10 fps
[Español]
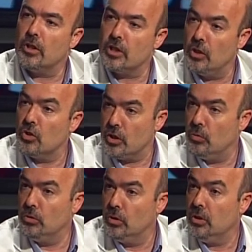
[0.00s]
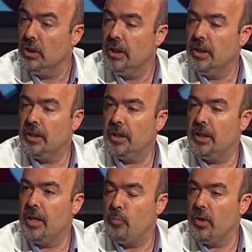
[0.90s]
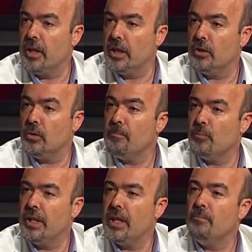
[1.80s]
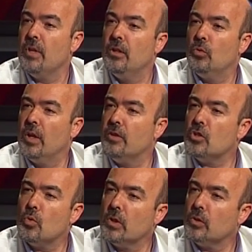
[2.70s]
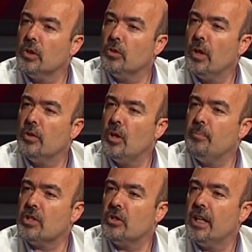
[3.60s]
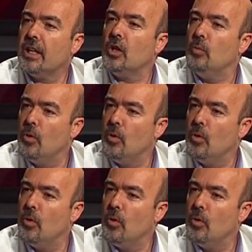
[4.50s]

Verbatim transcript: siglo II eh, después de Cristo, ¿verdad? Durante esos 400 años hay personajes como